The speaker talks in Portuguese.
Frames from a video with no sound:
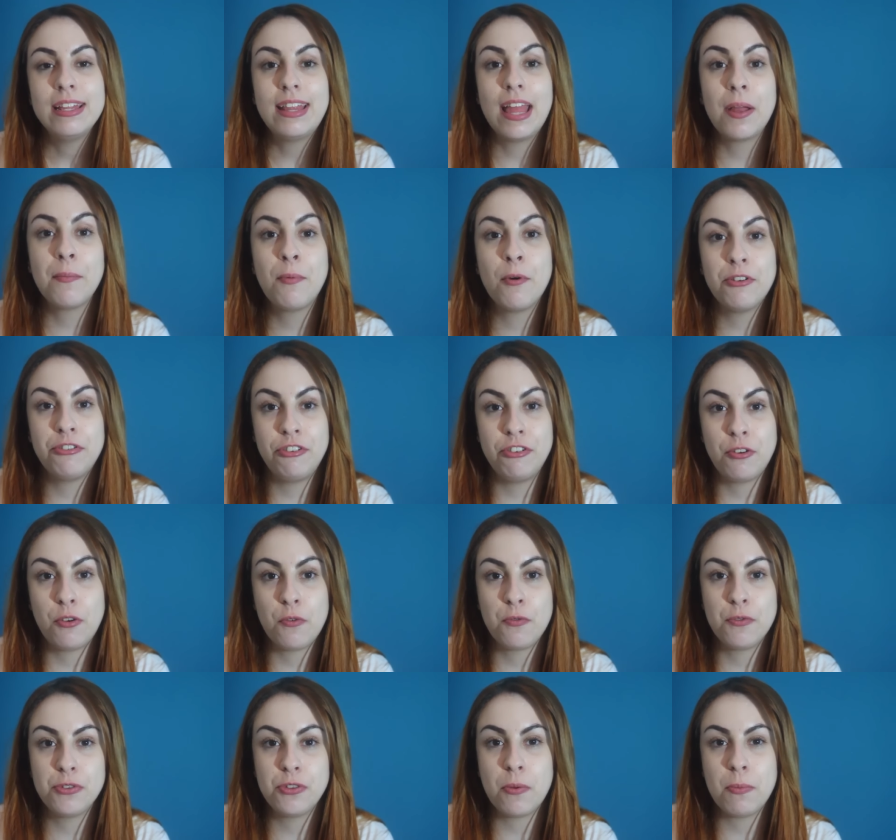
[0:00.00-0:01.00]
tem post
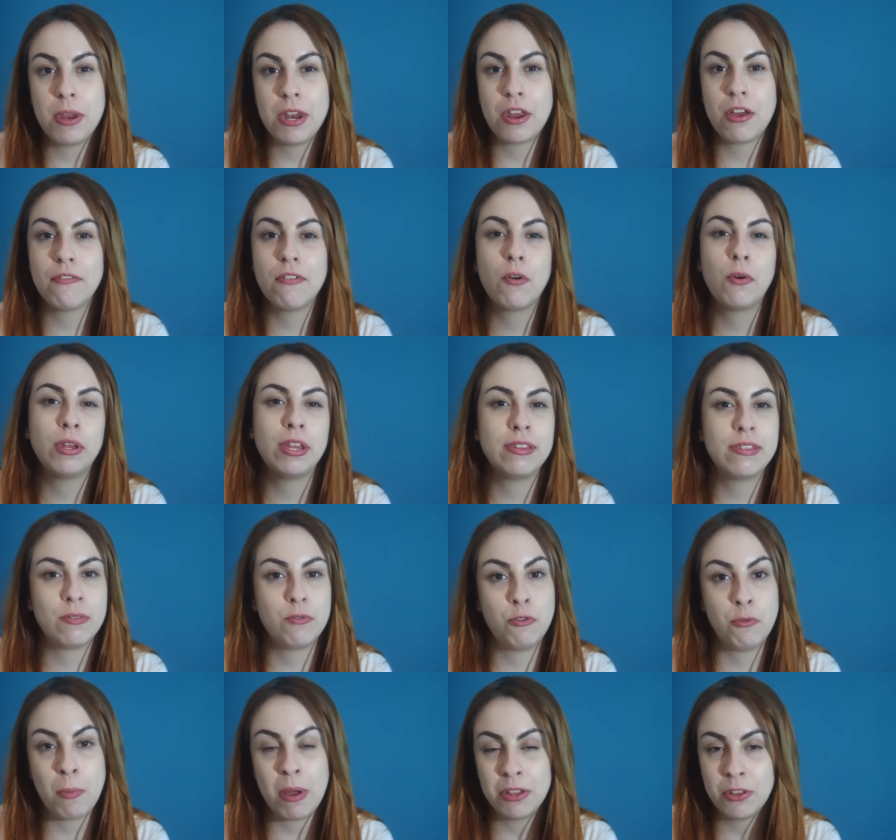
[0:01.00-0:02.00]
novo sobre a nova
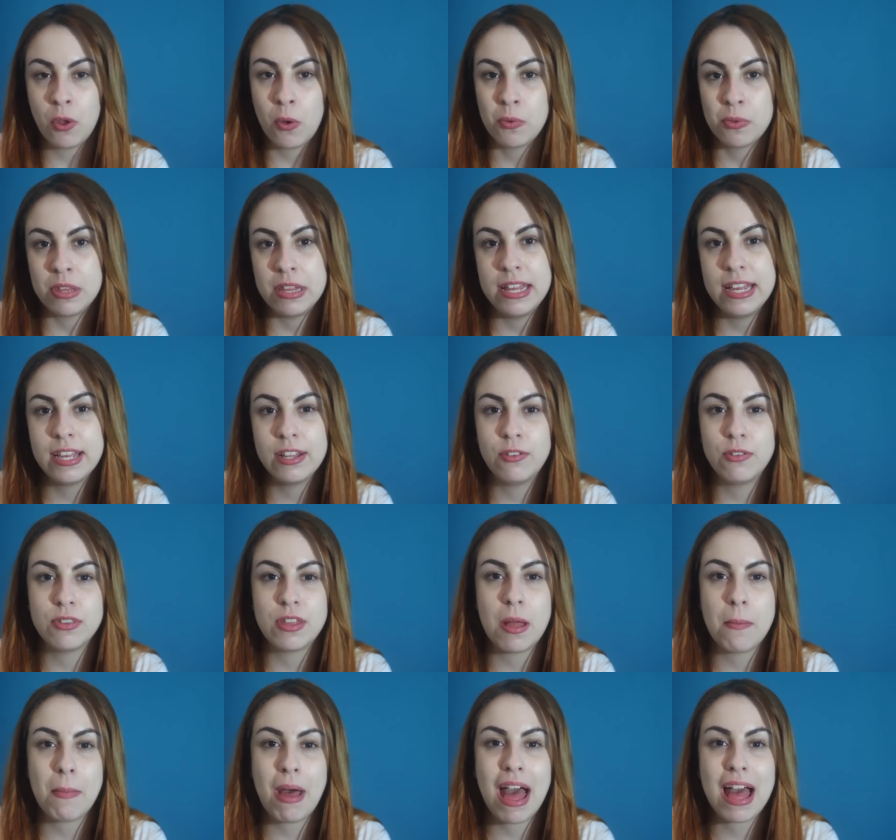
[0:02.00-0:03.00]
coleção de batons líquidos
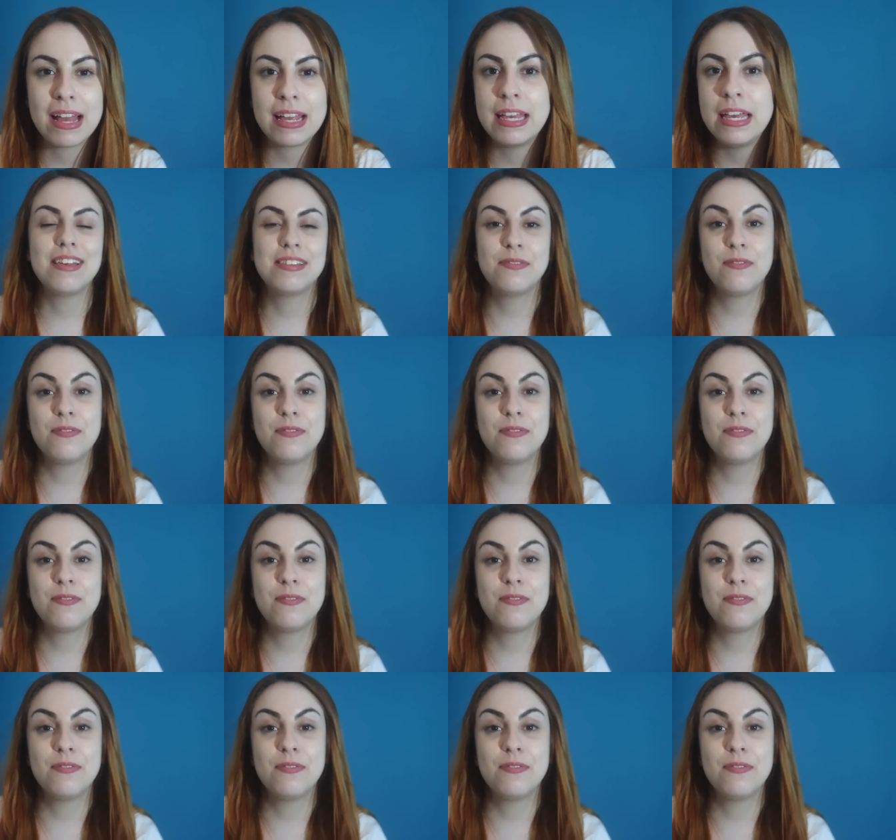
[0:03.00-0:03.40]
da MAC.